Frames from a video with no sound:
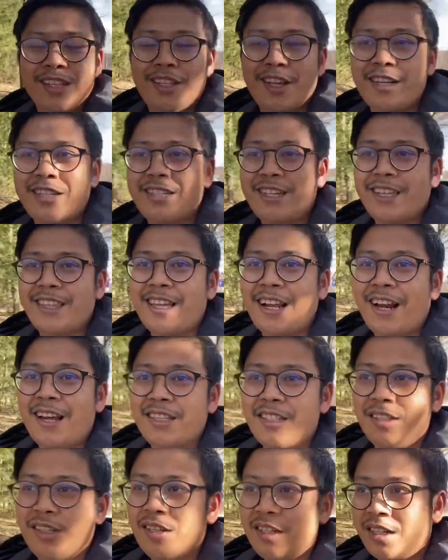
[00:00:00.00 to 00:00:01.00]
Terus kita
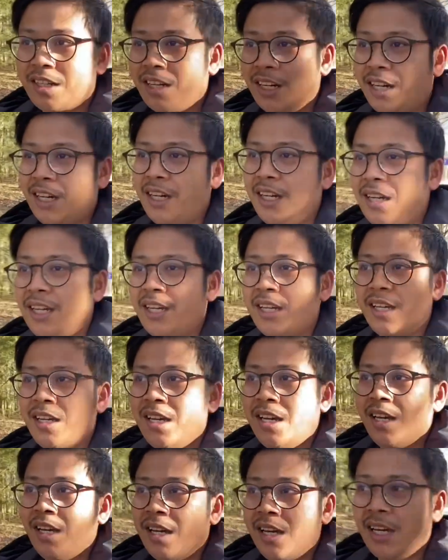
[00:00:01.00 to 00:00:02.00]
lanjut ke
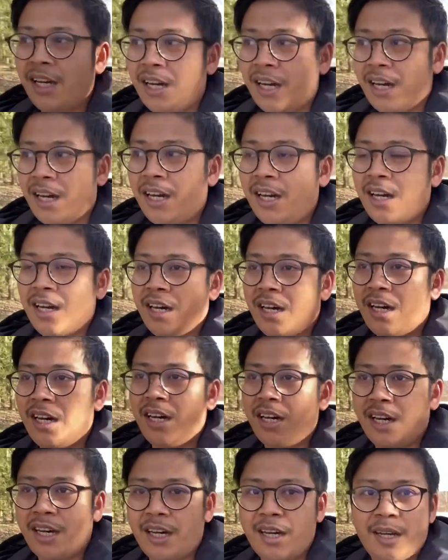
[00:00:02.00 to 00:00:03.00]

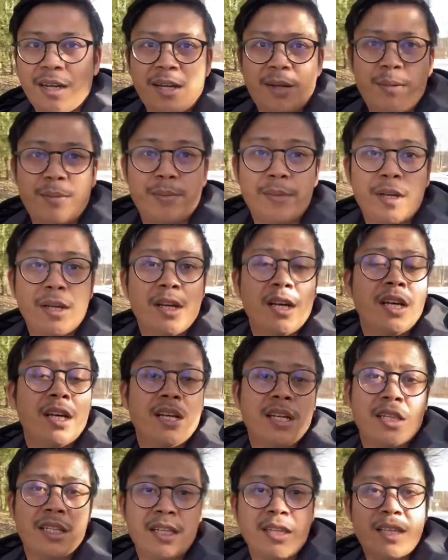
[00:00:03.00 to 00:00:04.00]
uh,
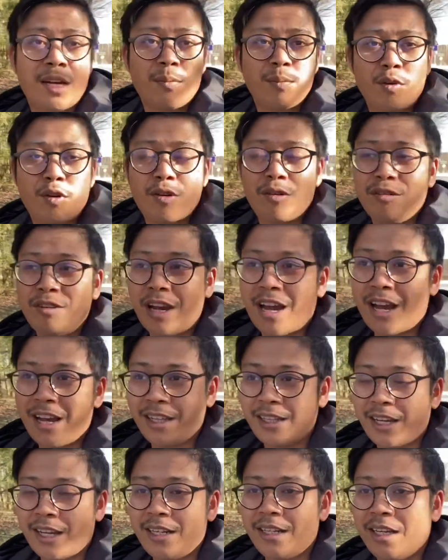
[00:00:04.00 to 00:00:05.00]
tentang perkuliahan
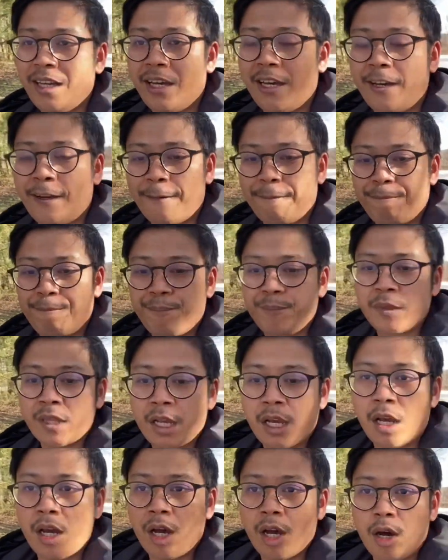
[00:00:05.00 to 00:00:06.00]
tadi
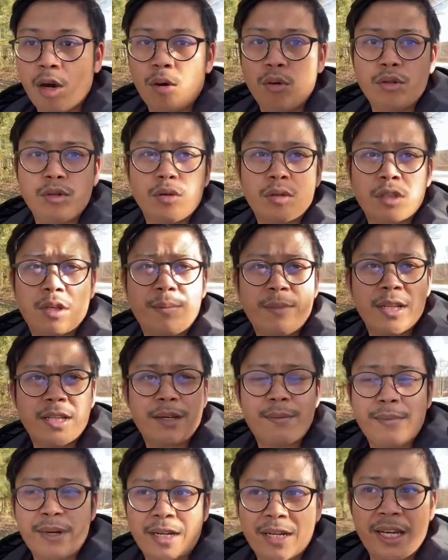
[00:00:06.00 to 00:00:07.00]
untuk
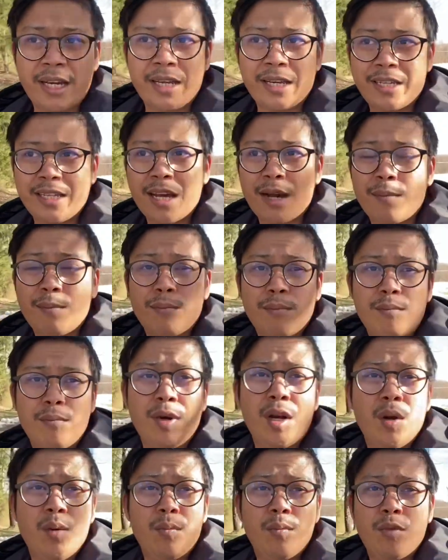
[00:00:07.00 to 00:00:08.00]
teman-teman yang
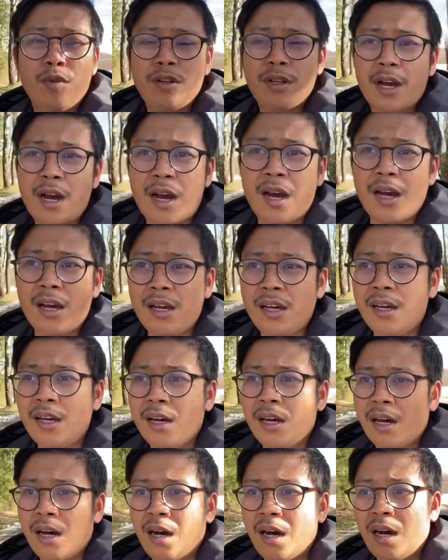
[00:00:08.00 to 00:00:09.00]
belum punya
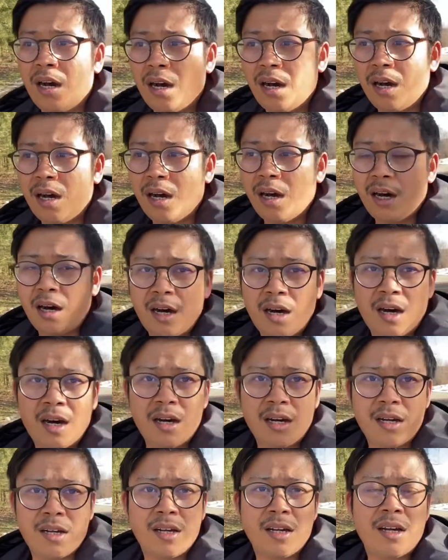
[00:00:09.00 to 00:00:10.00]
uh,
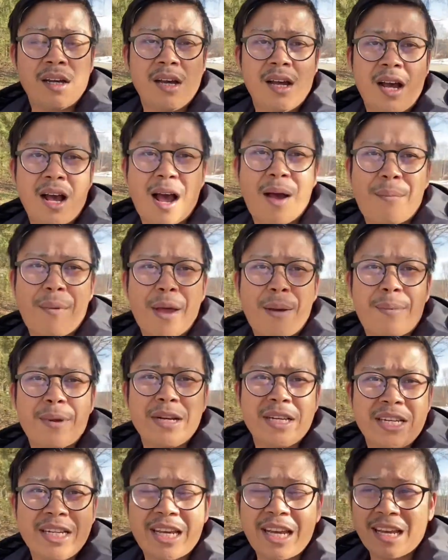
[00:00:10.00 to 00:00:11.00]
apa ya
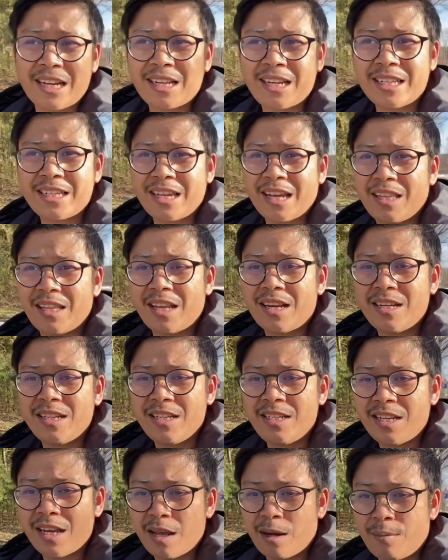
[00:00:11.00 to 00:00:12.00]
pendidikan kesehatan di
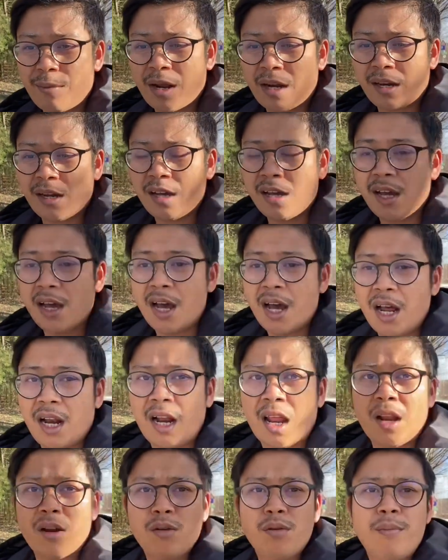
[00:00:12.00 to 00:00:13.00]
Jerman
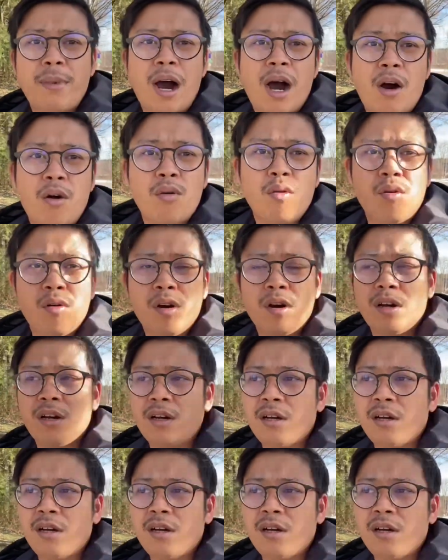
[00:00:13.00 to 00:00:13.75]
lalu mau